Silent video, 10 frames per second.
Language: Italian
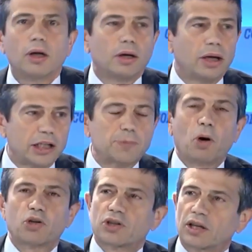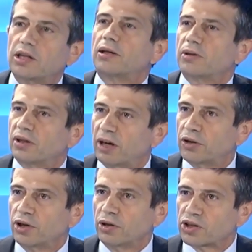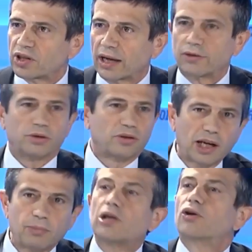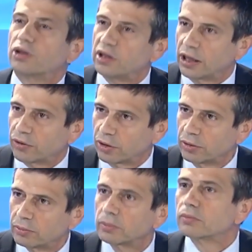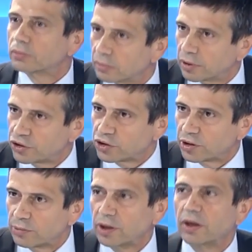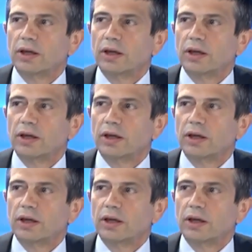La risposta di eh, Maiorino è stata 3 milioni di euro, legittimi,